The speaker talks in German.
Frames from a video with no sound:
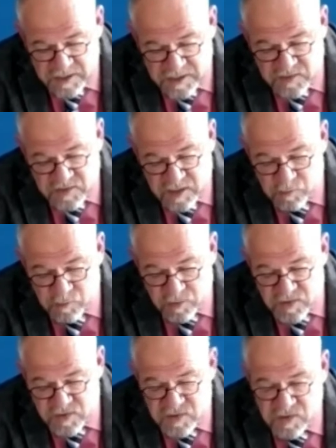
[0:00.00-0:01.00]
Ratsversammlung
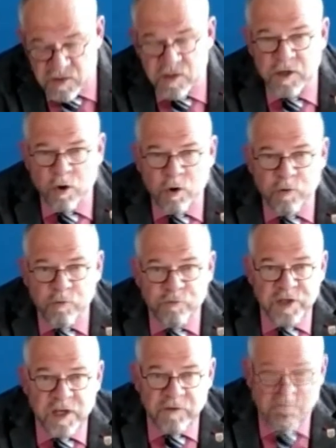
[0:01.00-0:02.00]
ist genau
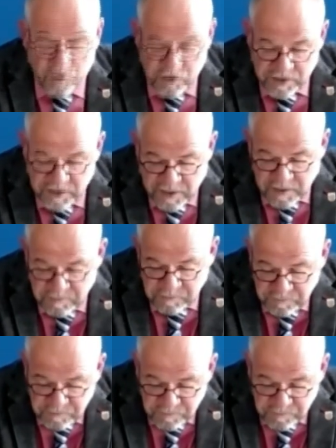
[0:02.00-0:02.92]
vier Wochen her.